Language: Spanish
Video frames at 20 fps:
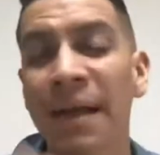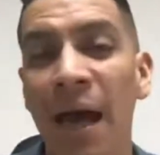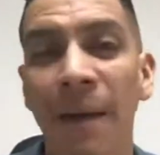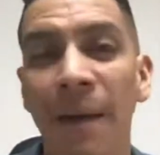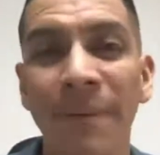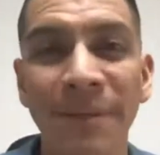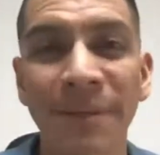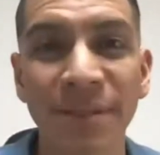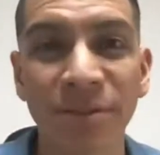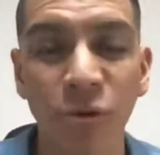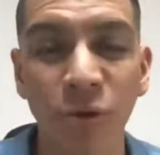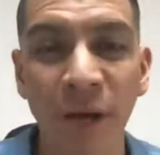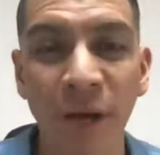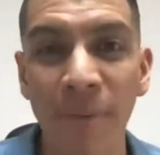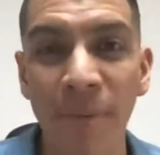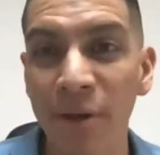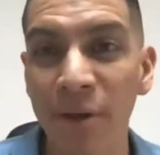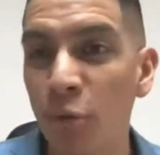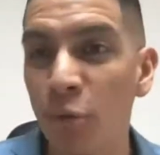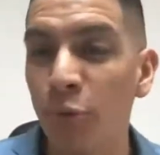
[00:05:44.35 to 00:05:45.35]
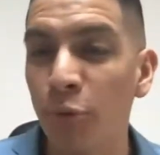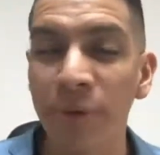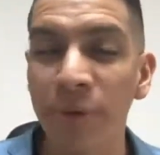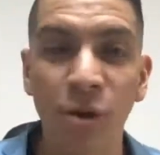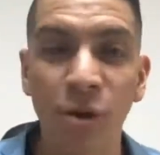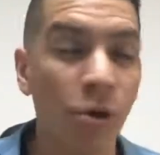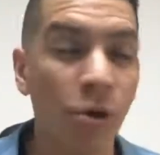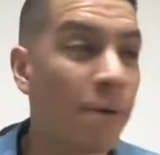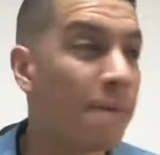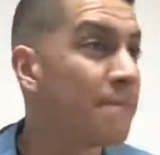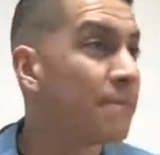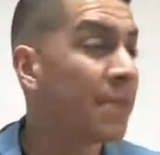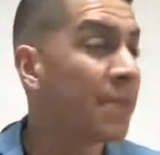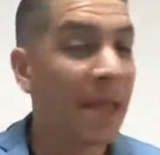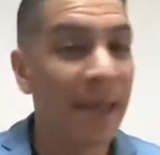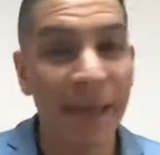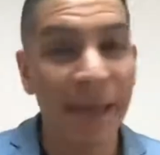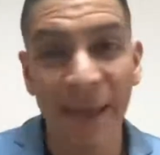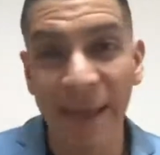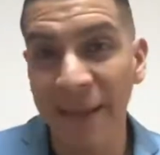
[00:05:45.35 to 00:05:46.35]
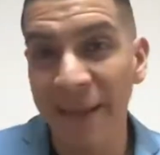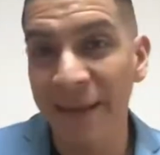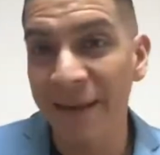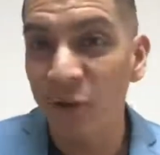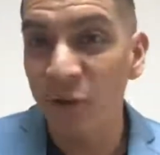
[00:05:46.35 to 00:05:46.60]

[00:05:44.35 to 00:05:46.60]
a veces con el vello púbico eh,